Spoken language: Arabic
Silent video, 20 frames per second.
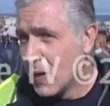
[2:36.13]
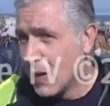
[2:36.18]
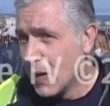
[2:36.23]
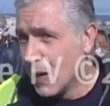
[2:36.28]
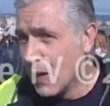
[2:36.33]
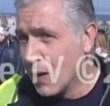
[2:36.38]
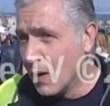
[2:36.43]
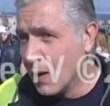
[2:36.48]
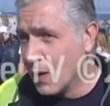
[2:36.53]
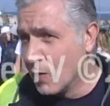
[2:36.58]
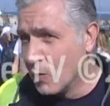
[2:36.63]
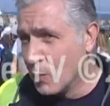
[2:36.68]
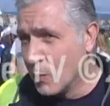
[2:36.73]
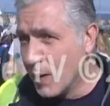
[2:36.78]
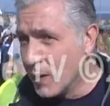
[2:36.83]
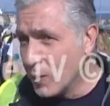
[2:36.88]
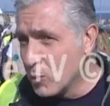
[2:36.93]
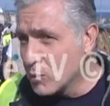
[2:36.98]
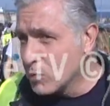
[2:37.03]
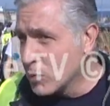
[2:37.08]
آه،
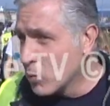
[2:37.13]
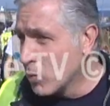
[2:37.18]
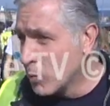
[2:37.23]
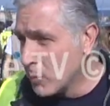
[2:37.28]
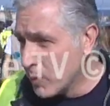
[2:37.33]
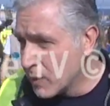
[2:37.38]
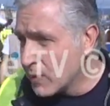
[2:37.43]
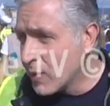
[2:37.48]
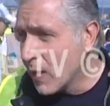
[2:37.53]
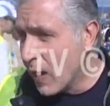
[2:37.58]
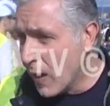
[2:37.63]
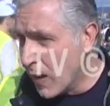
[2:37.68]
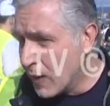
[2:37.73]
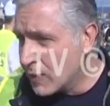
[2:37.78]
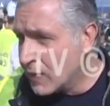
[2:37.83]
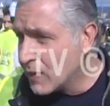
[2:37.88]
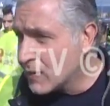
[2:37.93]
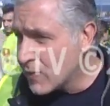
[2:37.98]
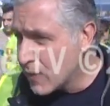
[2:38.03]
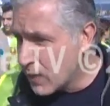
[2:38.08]
وبيروت هو ملتقى
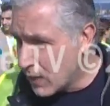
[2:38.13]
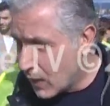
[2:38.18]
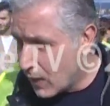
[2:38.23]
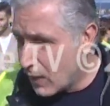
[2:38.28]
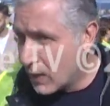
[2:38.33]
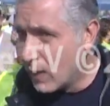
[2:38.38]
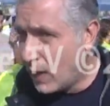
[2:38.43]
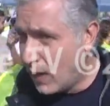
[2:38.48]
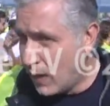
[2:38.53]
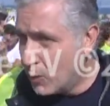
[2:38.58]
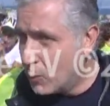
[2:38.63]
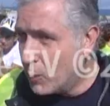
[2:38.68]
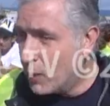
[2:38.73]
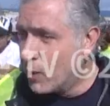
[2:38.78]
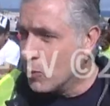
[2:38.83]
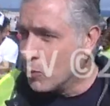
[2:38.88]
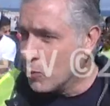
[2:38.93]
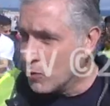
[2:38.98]
هالناس الحلوين